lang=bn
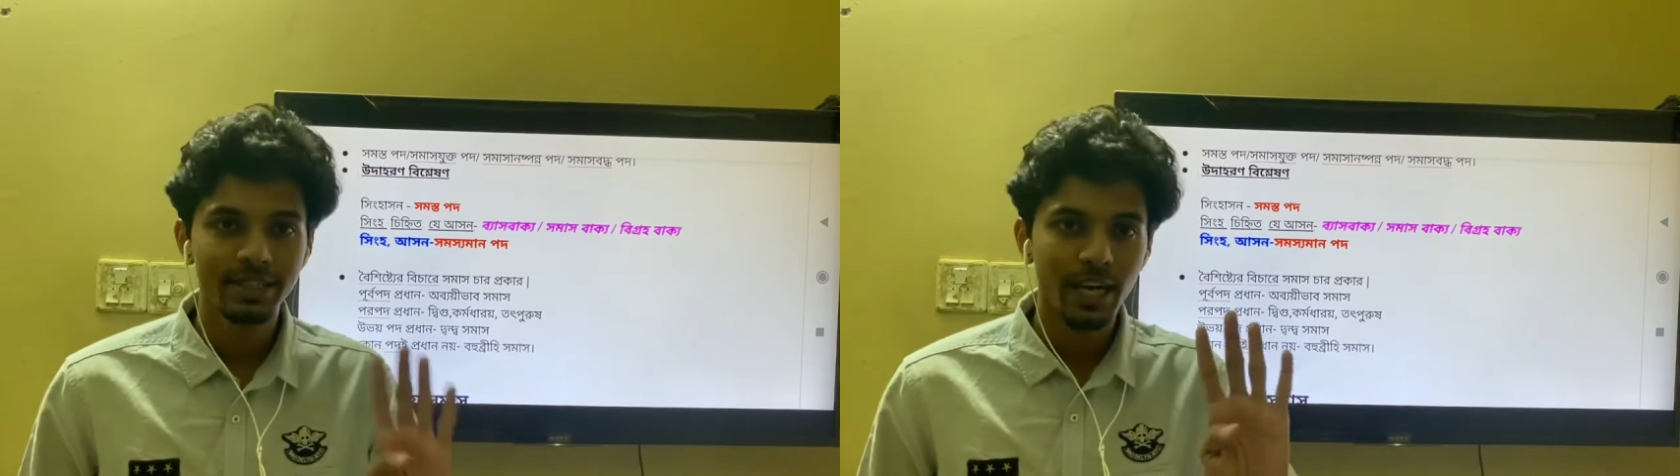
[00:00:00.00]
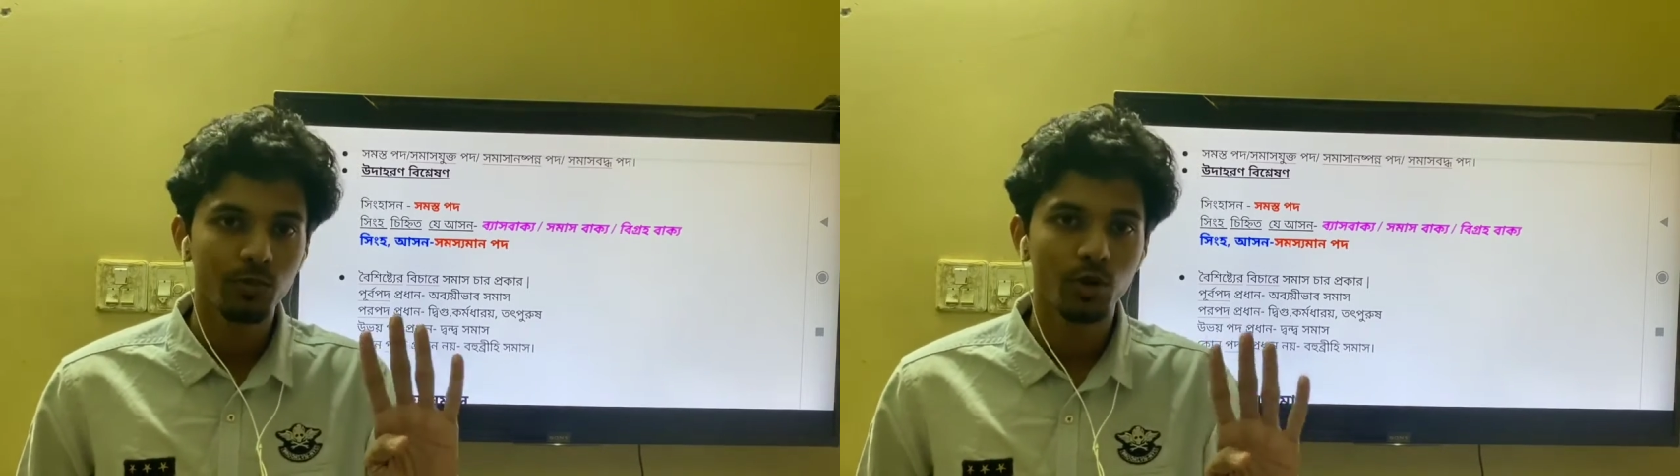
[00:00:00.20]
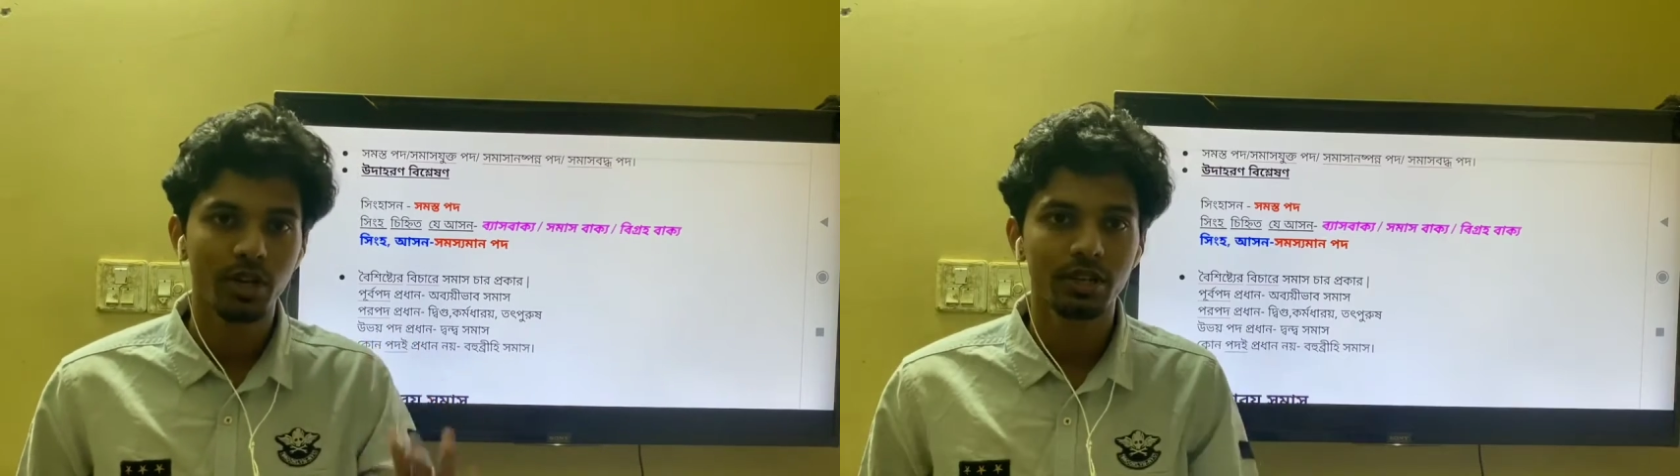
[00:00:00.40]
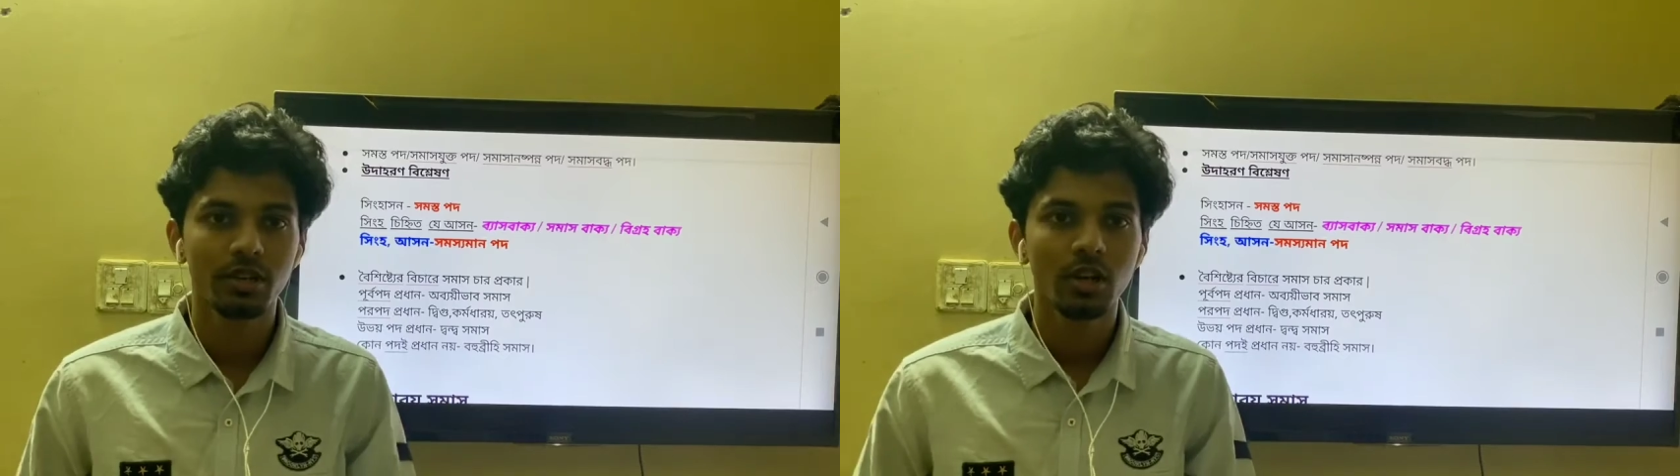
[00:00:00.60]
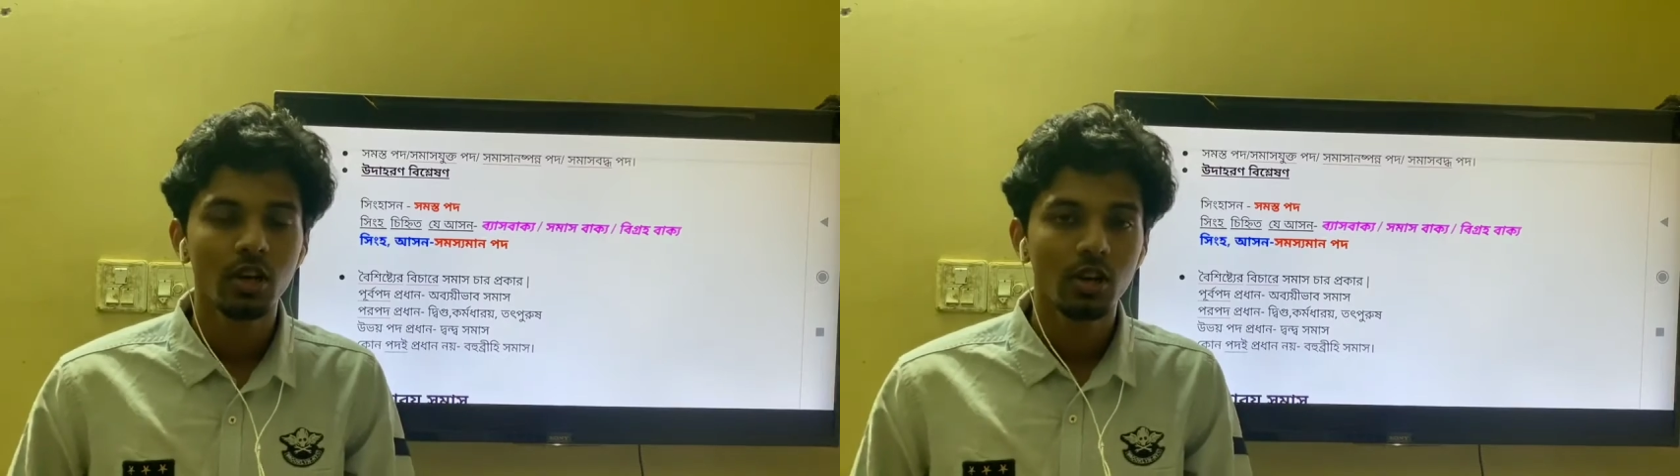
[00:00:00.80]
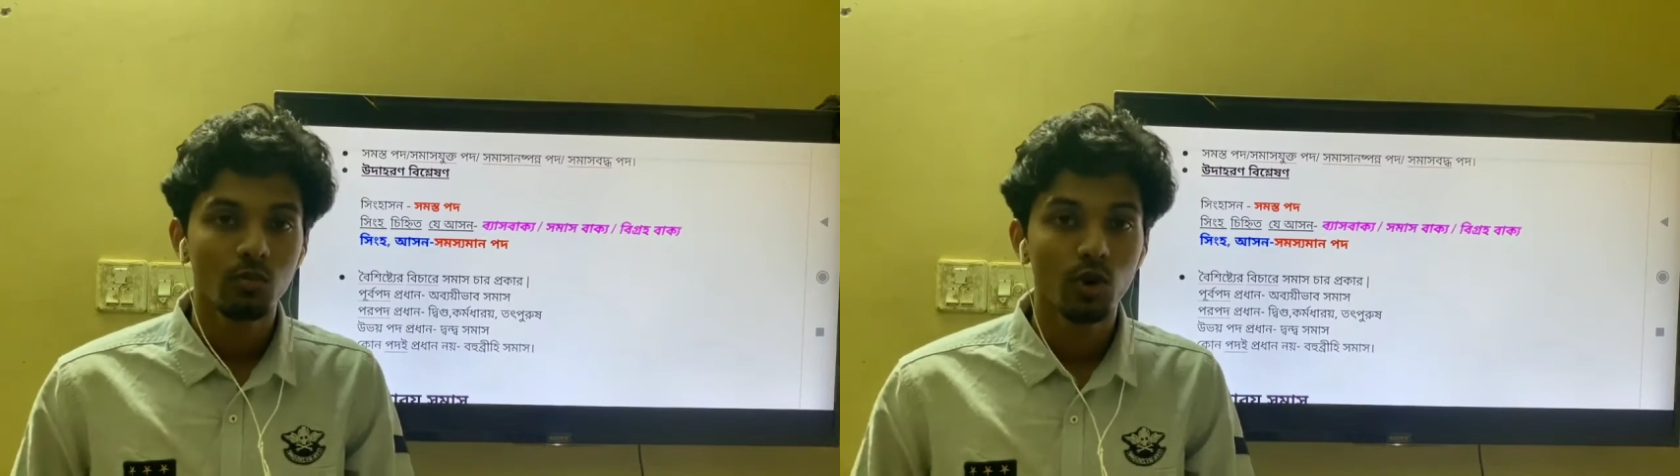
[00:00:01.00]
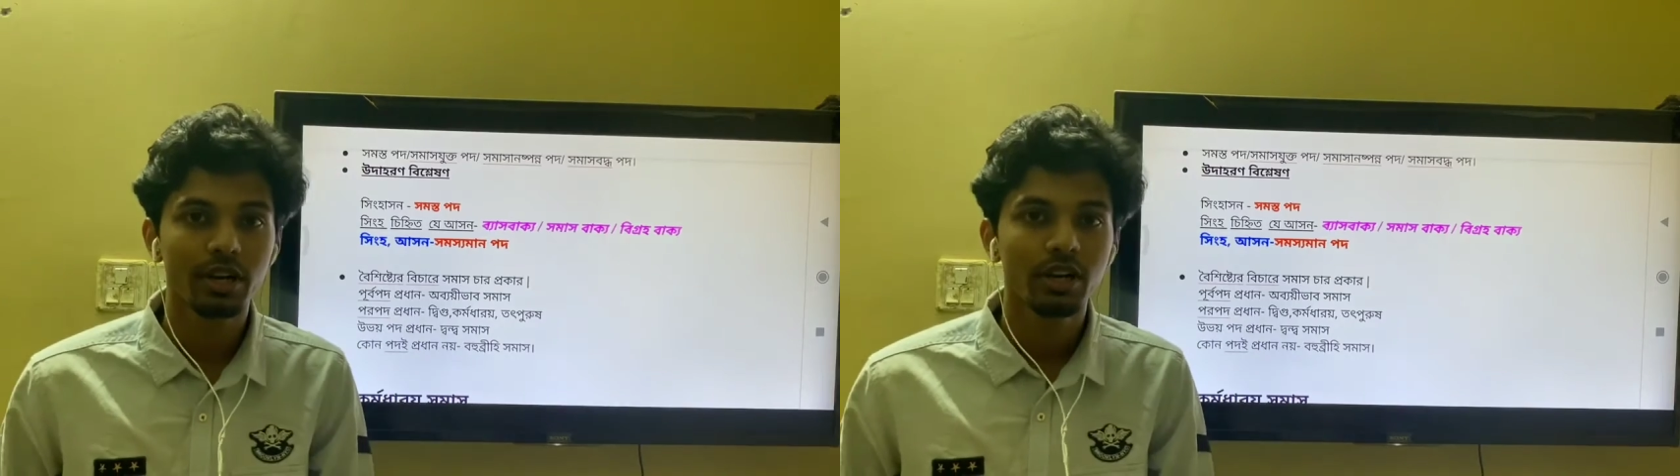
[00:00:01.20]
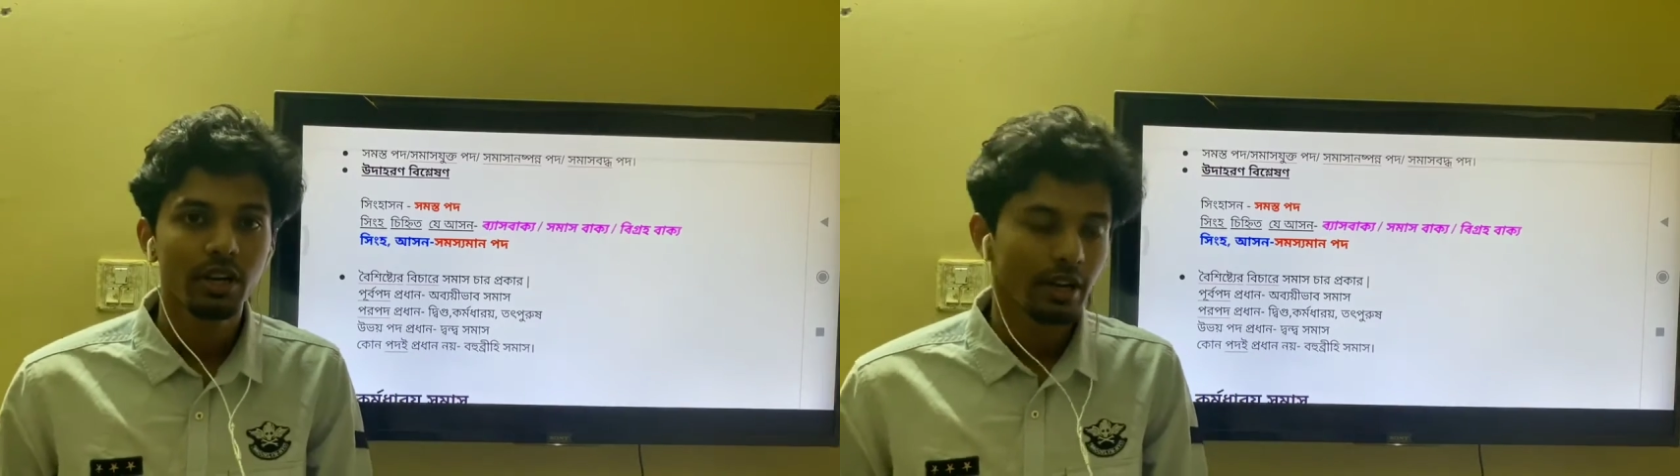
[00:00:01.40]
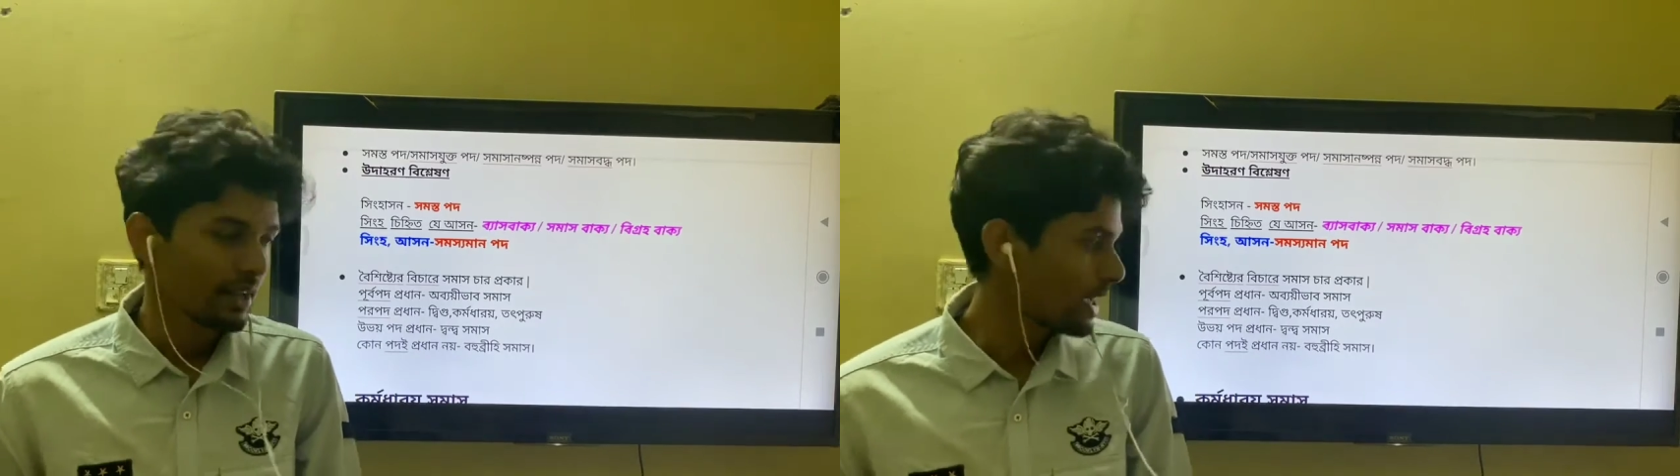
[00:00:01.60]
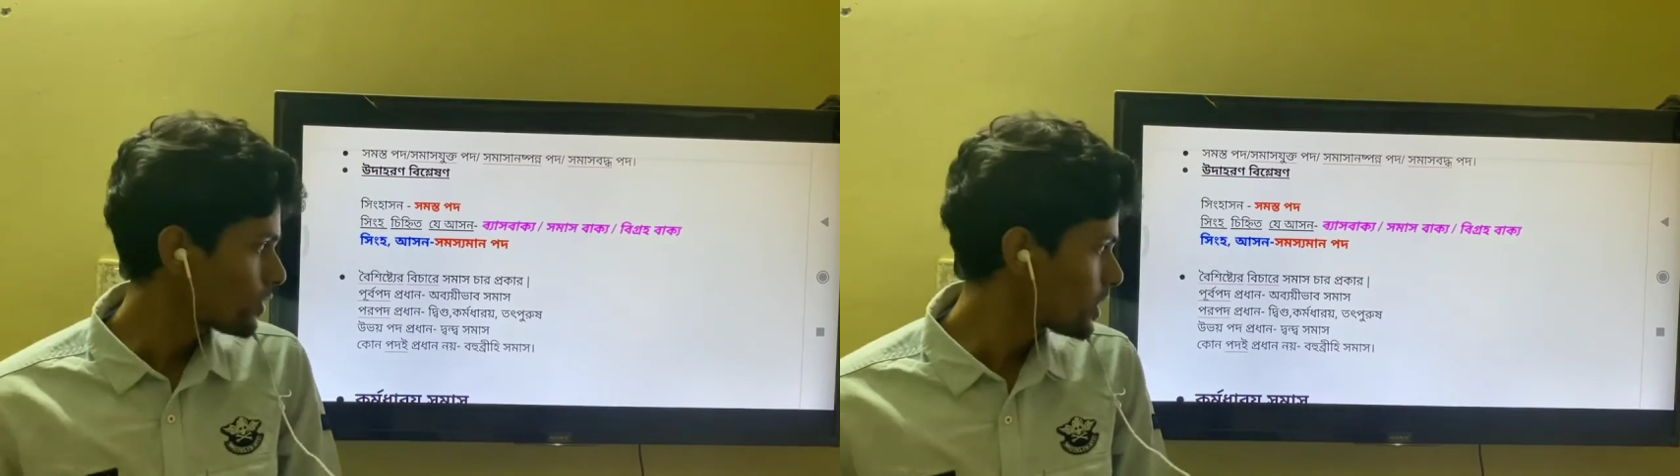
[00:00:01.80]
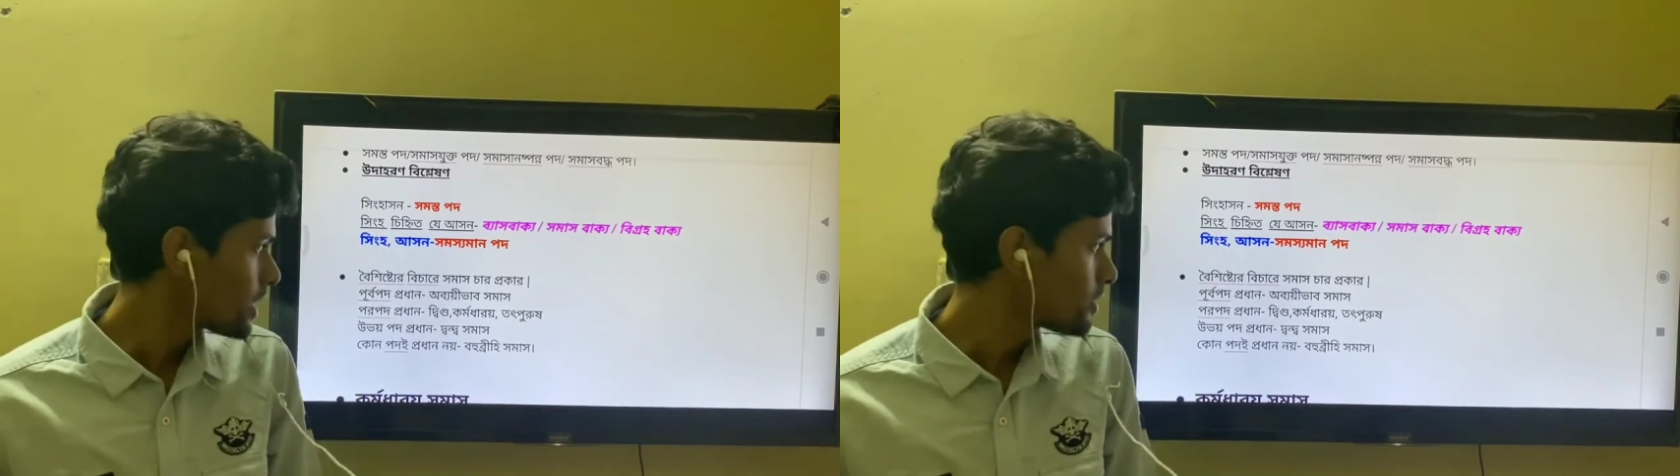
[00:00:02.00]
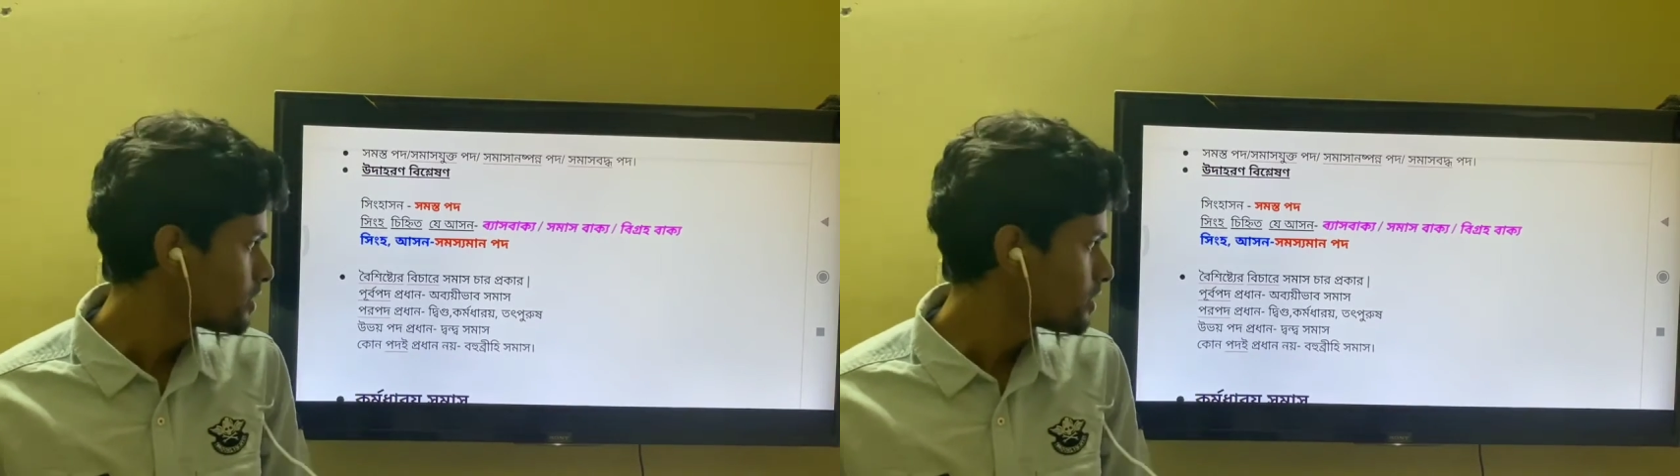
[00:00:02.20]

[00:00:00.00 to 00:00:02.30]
চার প্রকার বৈশি কেননা